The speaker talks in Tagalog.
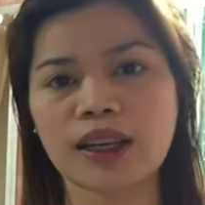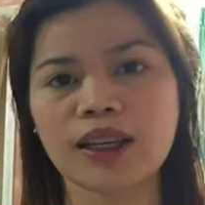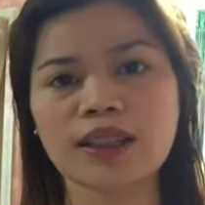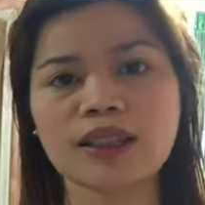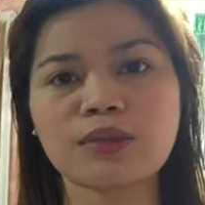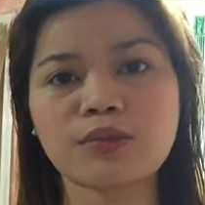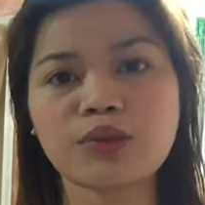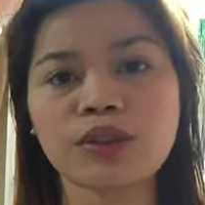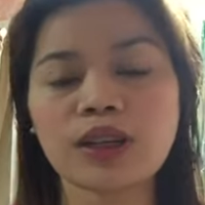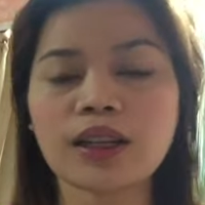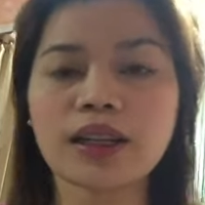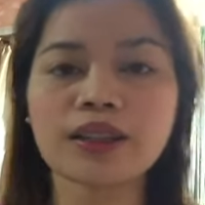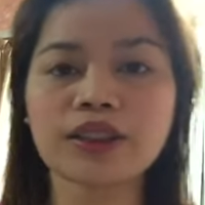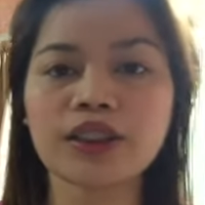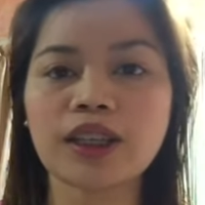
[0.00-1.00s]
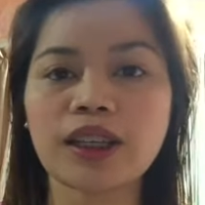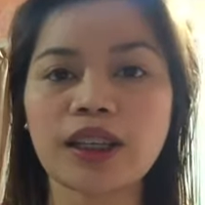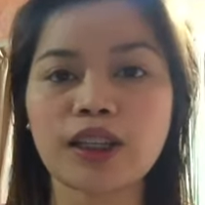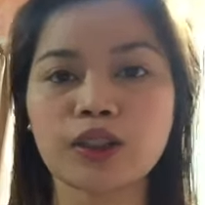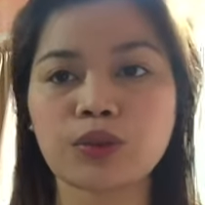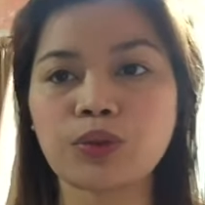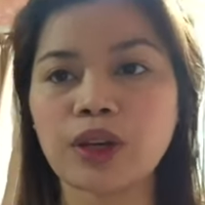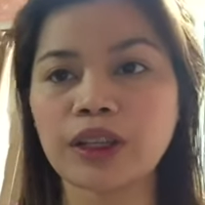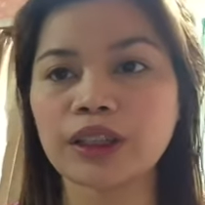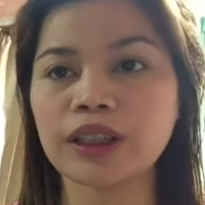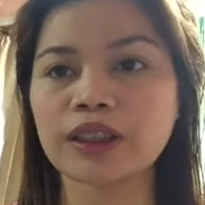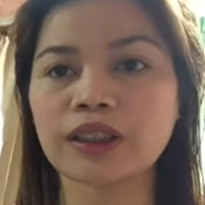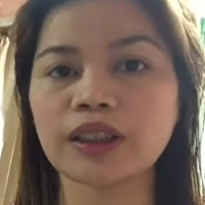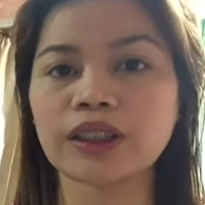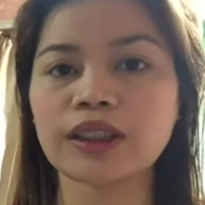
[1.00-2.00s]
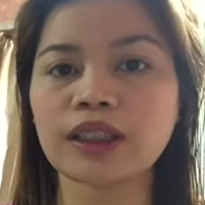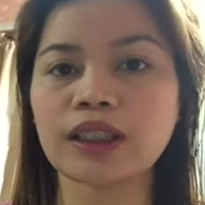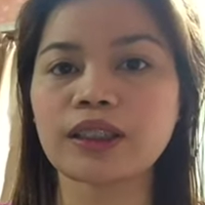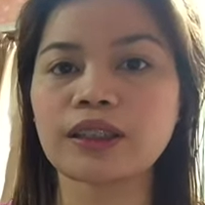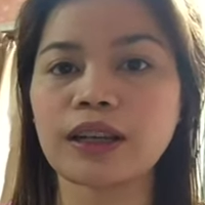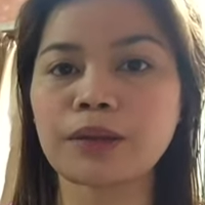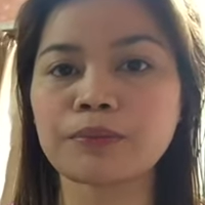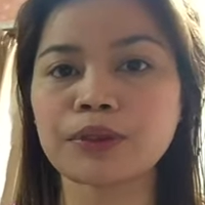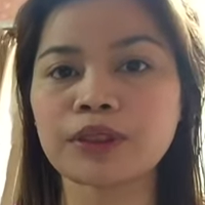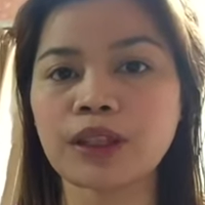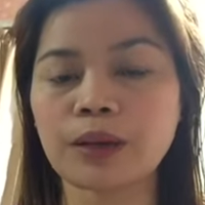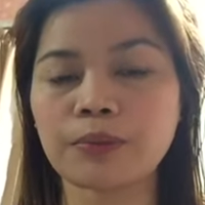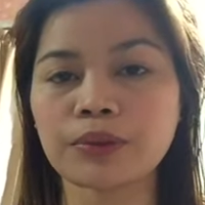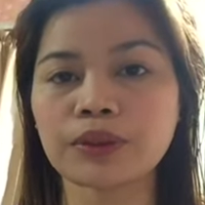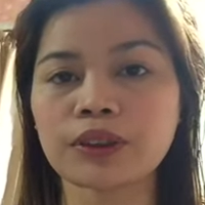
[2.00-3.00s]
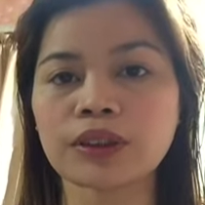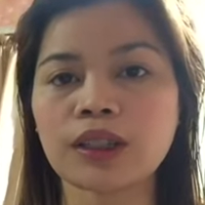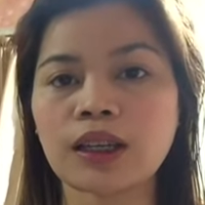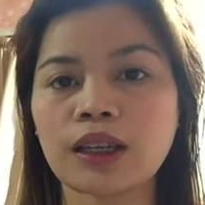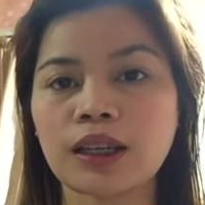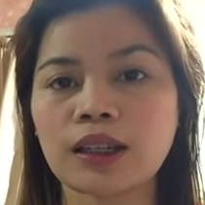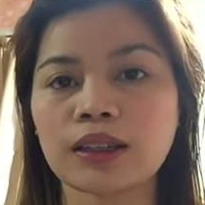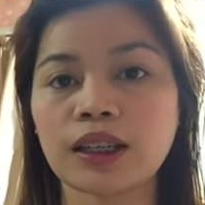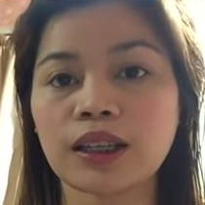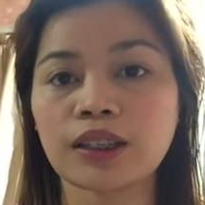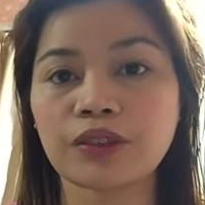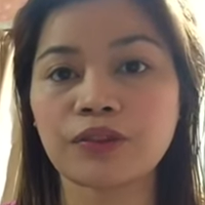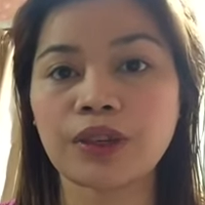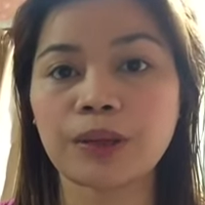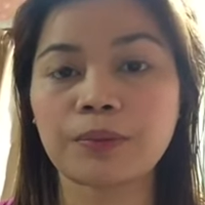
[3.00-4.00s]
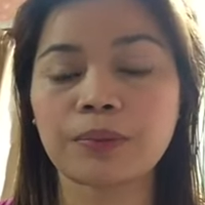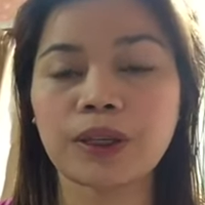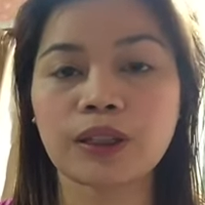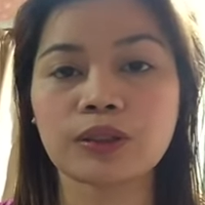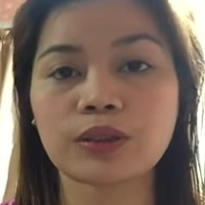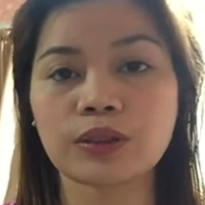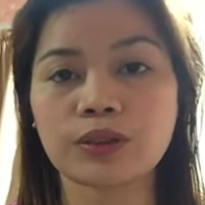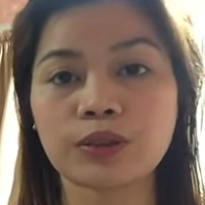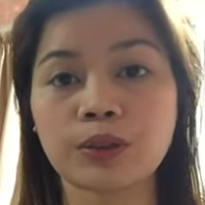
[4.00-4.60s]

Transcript: Kasi mura lang siya eh. 230 grams, tapos 95 pesos.